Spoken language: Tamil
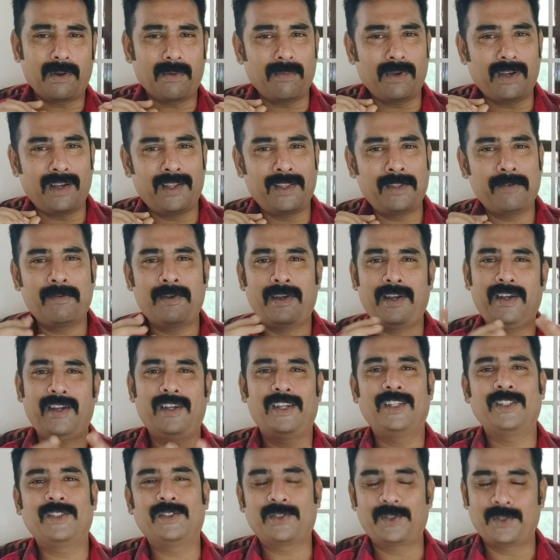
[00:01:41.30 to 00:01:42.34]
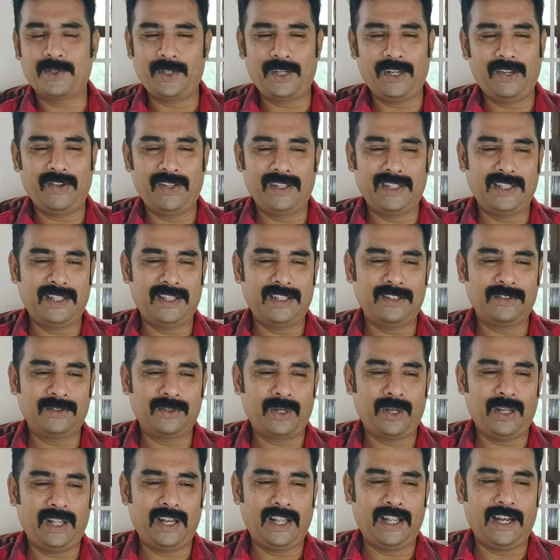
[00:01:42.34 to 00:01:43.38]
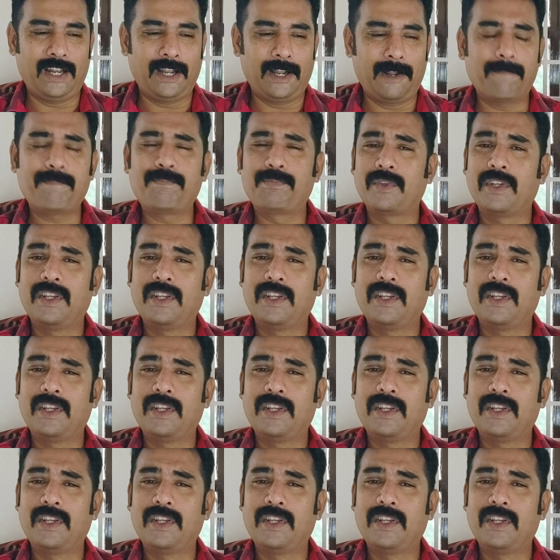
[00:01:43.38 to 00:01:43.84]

பிரமாதமாக ஸ்டோரி வந்து சொல்லியிருக்கிறாங்க